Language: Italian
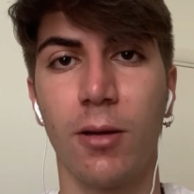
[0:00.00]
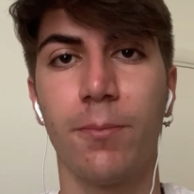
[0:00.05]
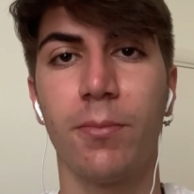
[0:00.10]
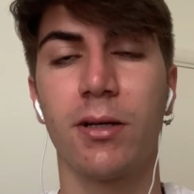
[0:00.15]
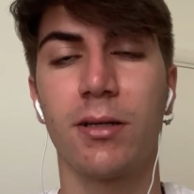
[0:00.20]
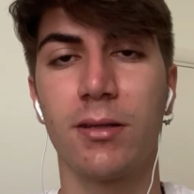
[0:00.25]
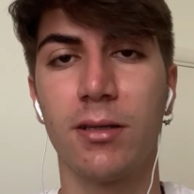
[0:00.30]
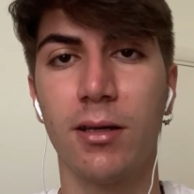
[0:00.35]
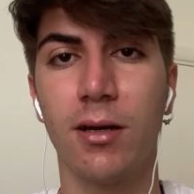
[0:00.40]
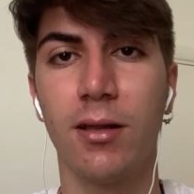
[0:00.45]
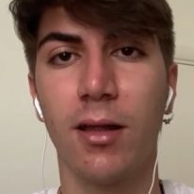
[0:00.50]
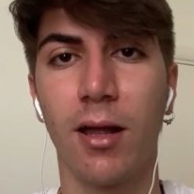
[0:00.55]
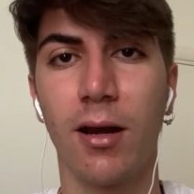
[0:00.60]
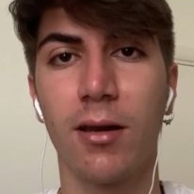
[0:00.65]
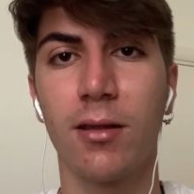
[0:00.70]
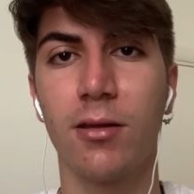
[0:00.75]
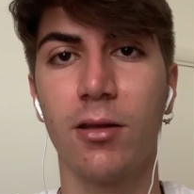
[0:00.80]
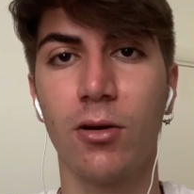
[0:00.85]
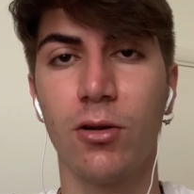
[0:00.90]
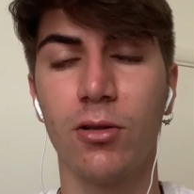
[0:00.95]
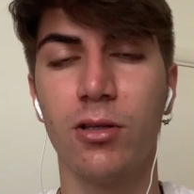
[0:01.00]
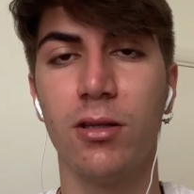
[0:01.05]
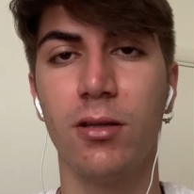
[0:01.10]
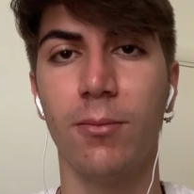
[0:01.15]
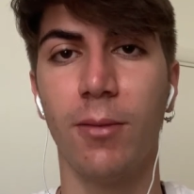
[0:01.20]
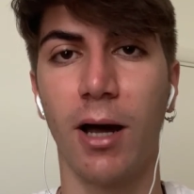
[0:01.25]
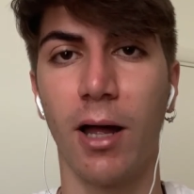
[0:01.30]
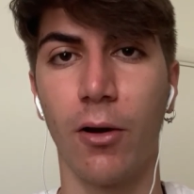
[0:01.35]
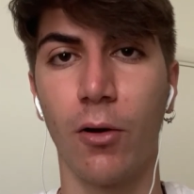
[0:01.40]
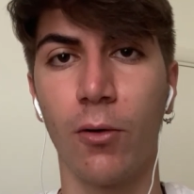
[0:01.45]
a partire dal ritiro di
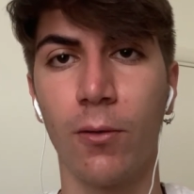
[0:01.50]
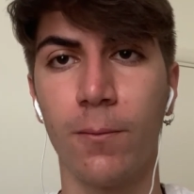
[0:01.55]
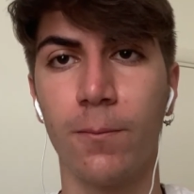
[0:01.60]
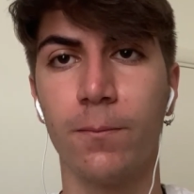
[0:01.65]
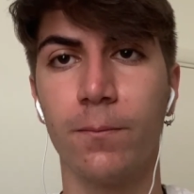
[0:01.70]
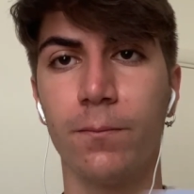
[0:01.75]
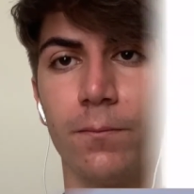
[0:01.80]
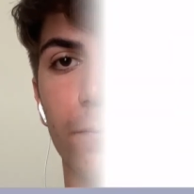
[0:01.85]
Di Maro.